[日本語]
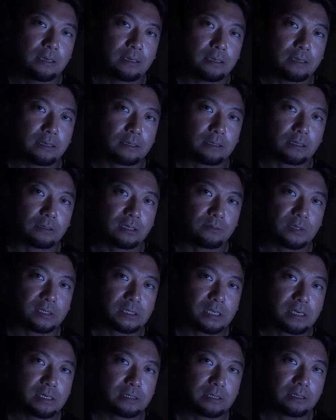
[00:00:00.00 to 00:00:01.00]
えー、例えば
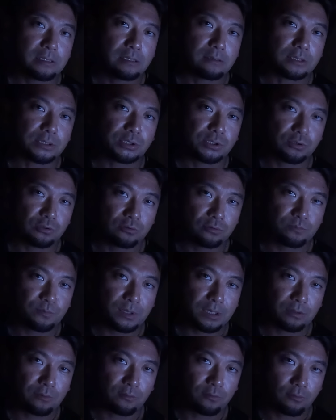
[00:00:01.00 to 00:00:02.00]
最近では中
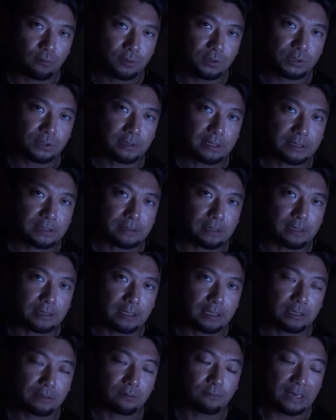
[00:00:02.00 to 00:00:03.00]
米のホンジュラスがね